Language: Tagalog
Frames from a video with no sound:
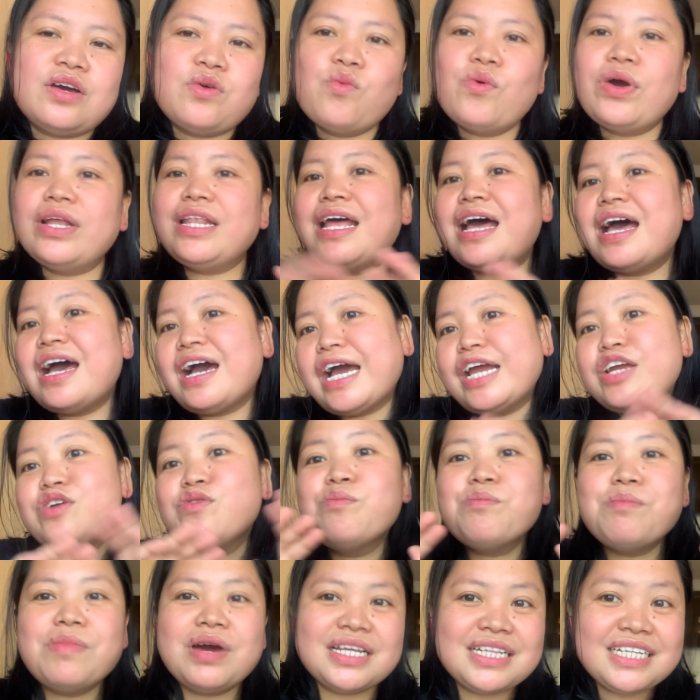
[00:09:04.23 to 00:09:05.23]
wala
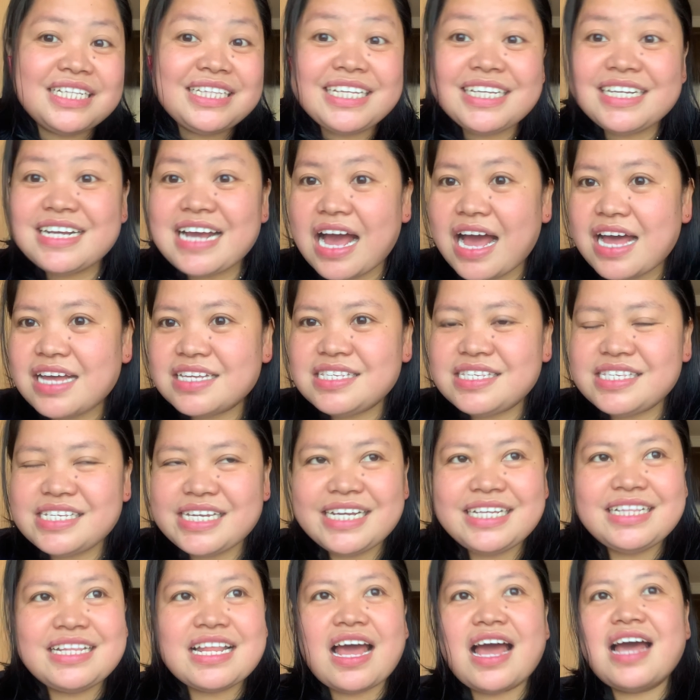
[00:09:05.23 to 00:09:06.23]
kayong marinig as
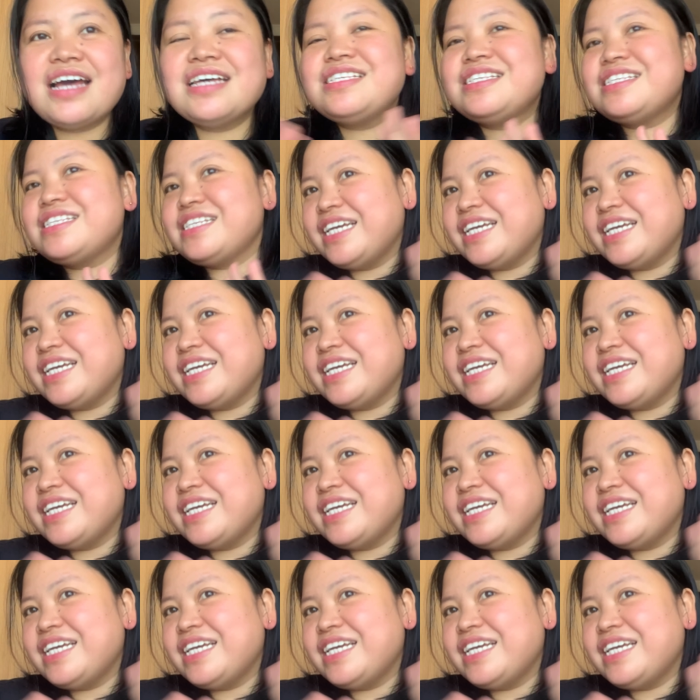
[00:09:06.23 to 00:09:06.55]
in, as